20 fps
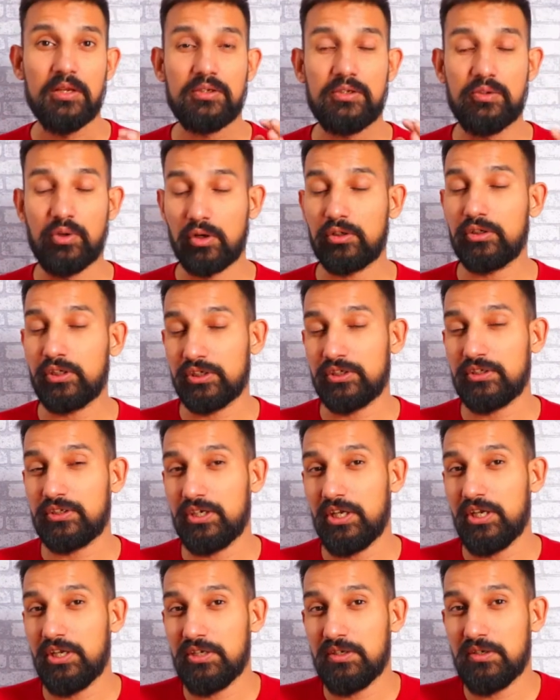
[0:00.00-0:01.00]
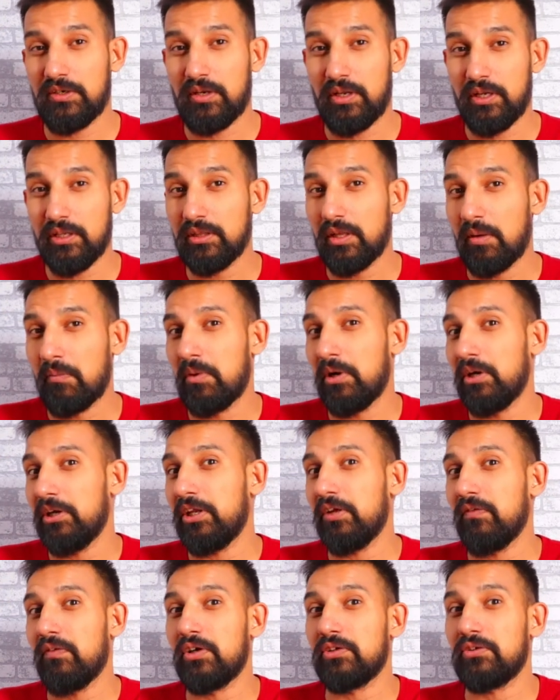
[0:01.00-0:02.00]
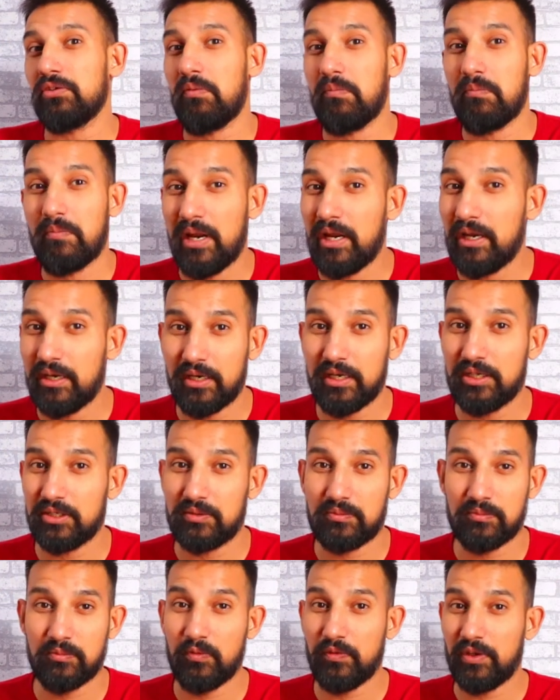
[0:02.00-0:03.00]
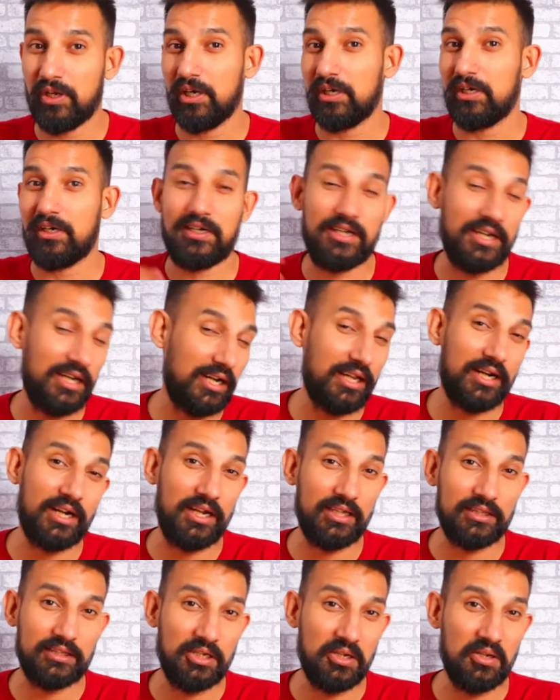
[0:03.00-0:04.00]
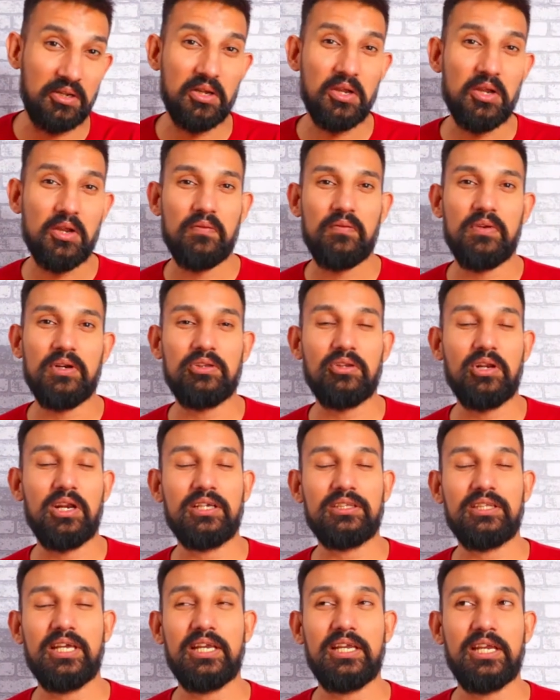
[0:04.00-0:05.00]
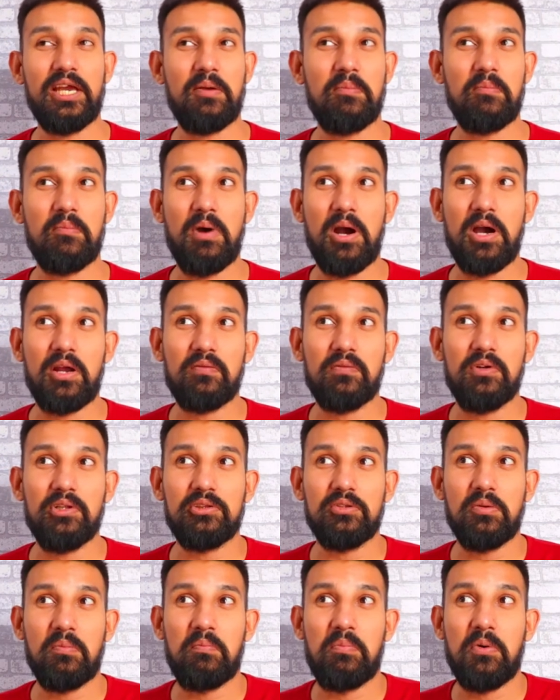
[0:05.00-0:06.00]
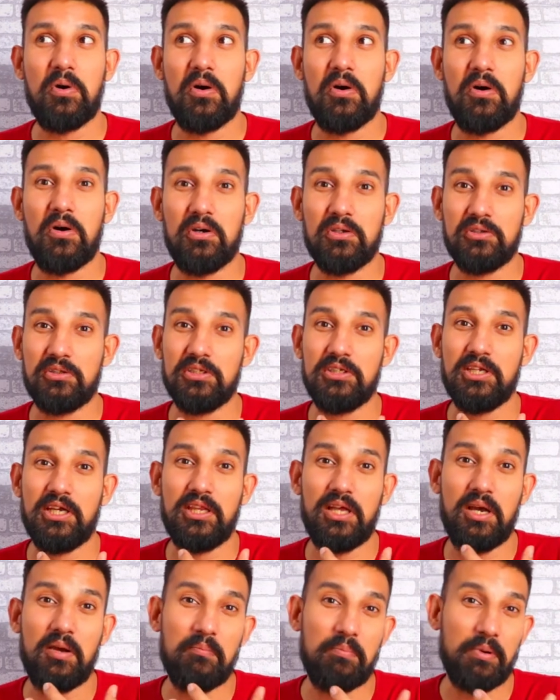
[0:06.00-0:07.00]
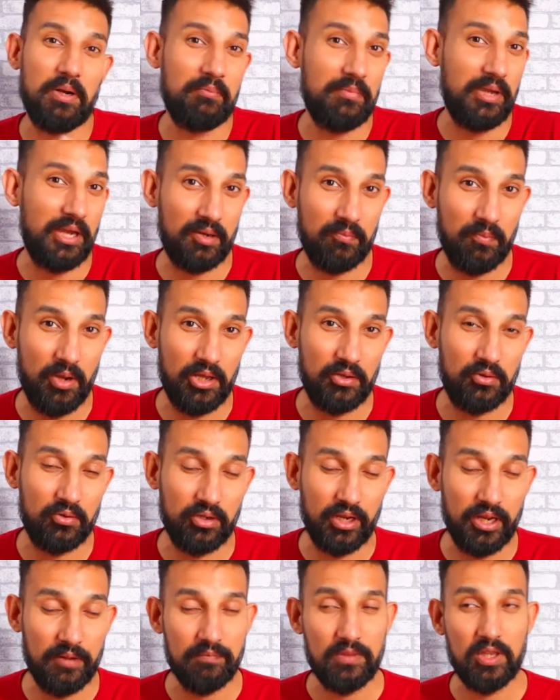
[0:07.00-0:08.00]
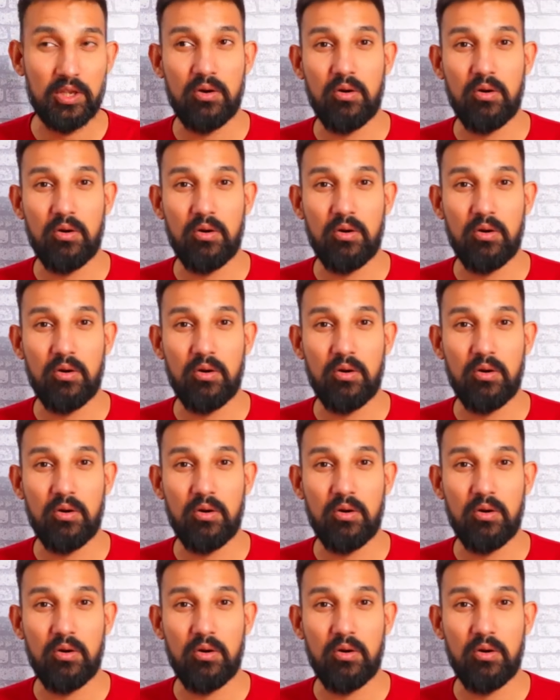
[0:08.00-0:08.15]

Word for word: डॉक्टर स्ट्रेंज इन द मल्टीवर्स ऑफ मैडनेस मूवी का ट्रेलर आता है फिर तो लगता है कि यार मार्वल तो बहुत ही ज़्यादा हम पर मेहरबान हो गए